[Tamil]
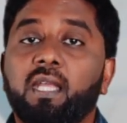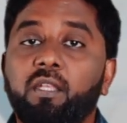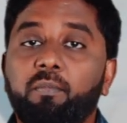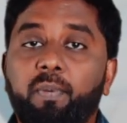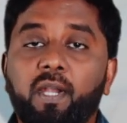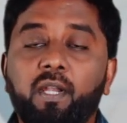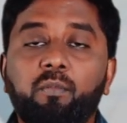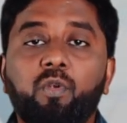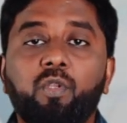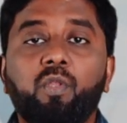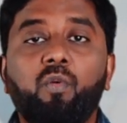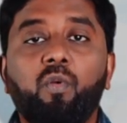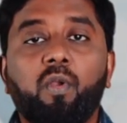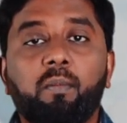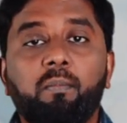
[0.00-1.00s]
இது
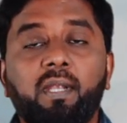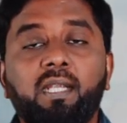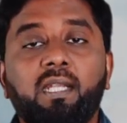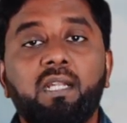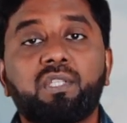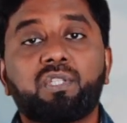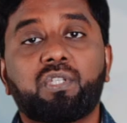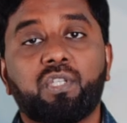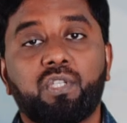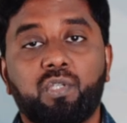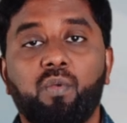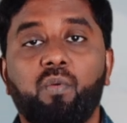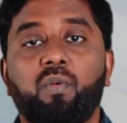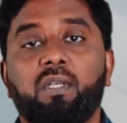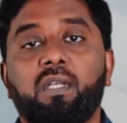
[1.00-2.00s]
பண்ணும்போது உங்களோட மென்டல் ஸ்ட்ரெஸ்
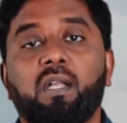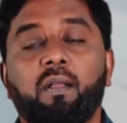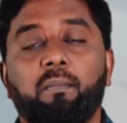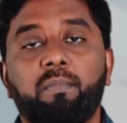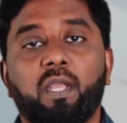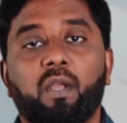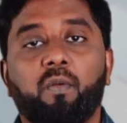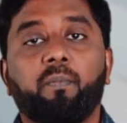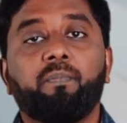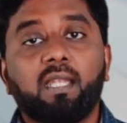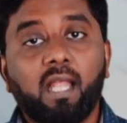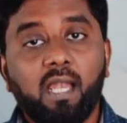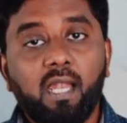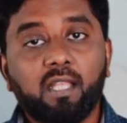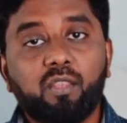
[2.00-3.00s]
ஸ்ட்ரெஸ்ஸும் உங்களுக்கு கம்மியாகும்
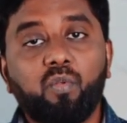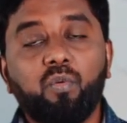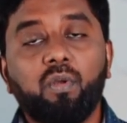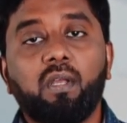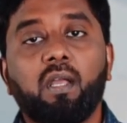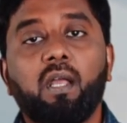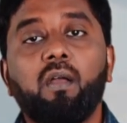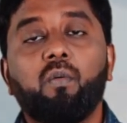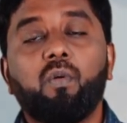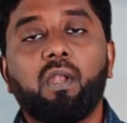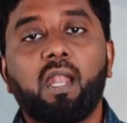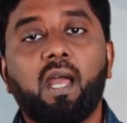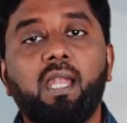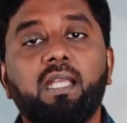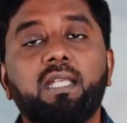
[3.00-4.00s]
நல்லா தூங்குங்க ஒரு
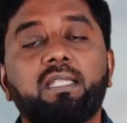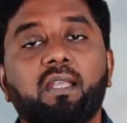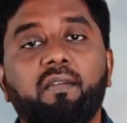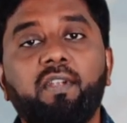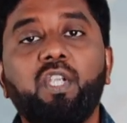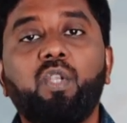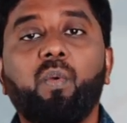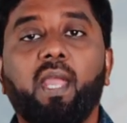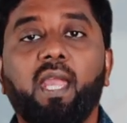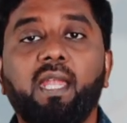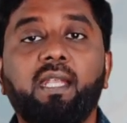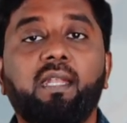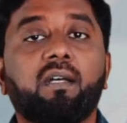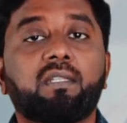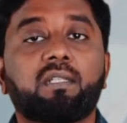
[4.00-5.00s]
நாளைக்கு செவன் டு
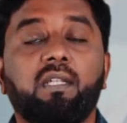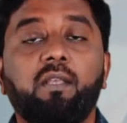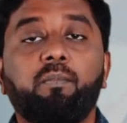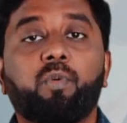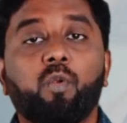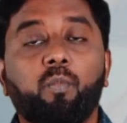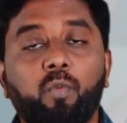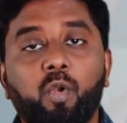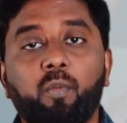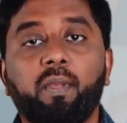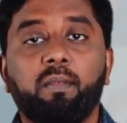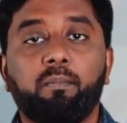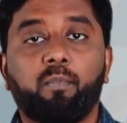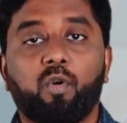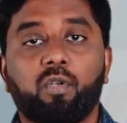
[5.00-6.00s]
எயிட் ஹவர்ஸ் ஸ்லீப் ரொம்ப ரொம்ப
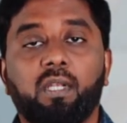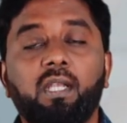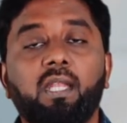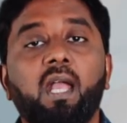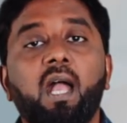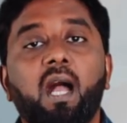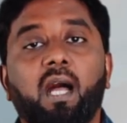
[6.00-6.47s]
இம்பார்ட்டன்ட்